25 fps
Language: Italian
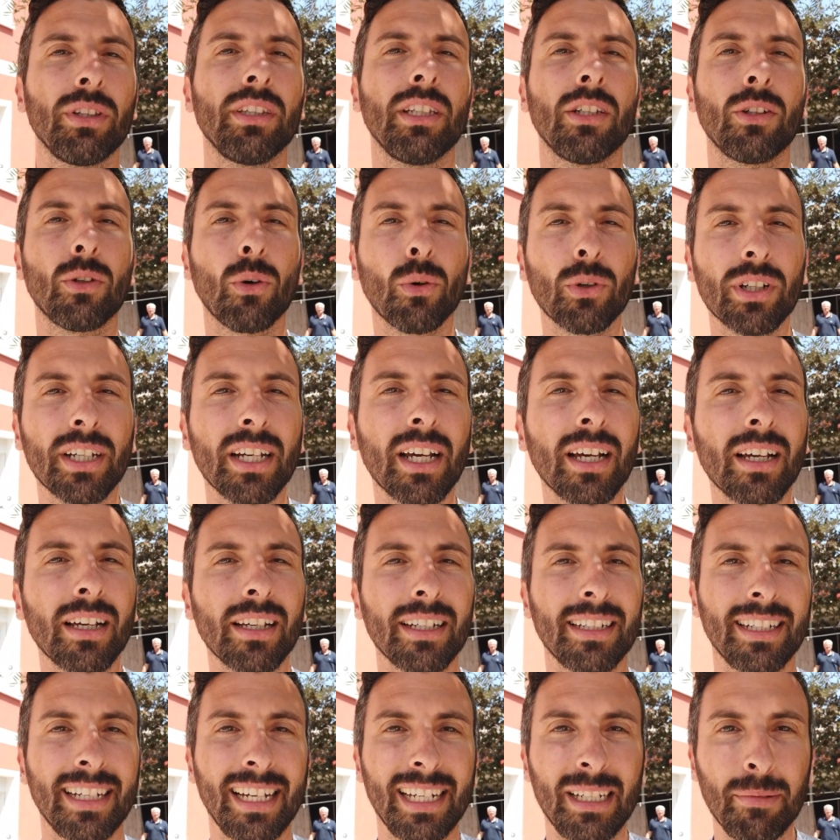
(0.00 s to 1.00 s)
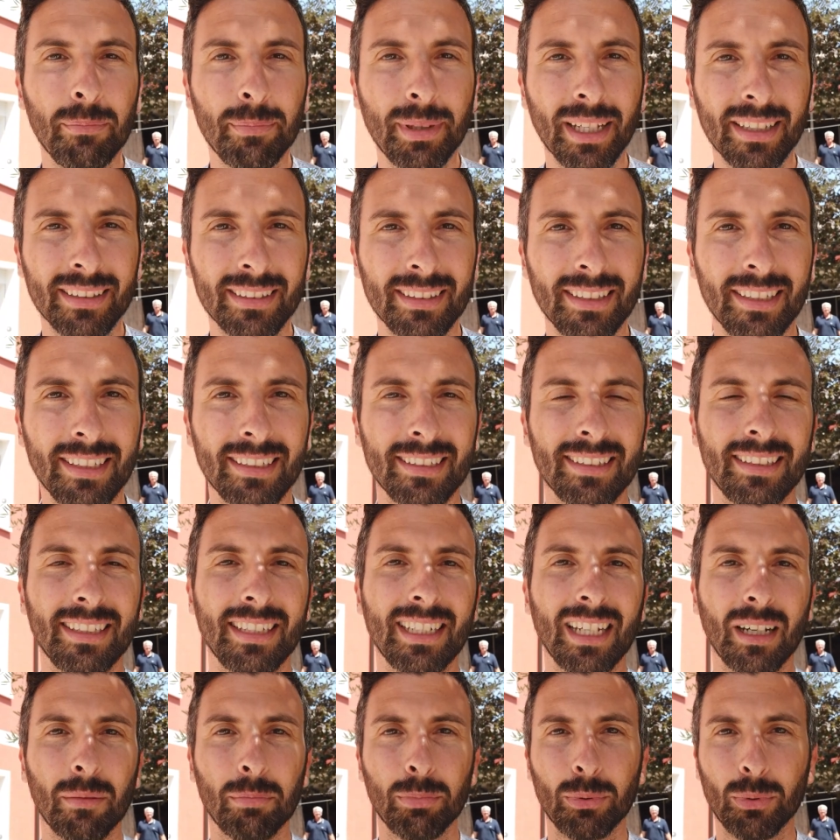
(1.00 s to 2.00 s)
quindi non
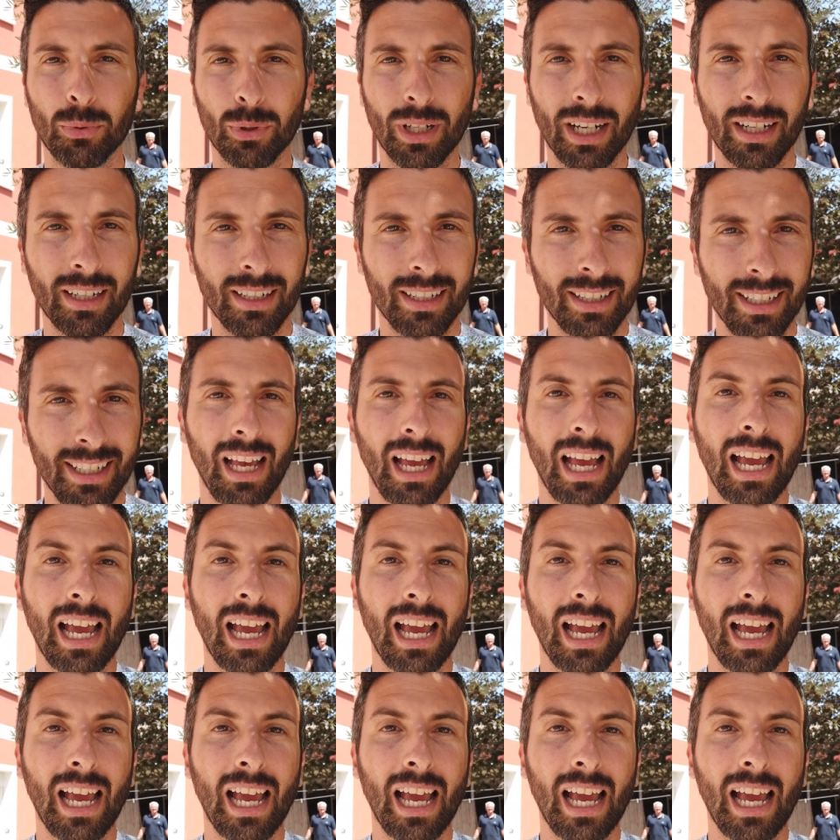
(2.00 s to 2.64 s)
nell'impiantistica pura.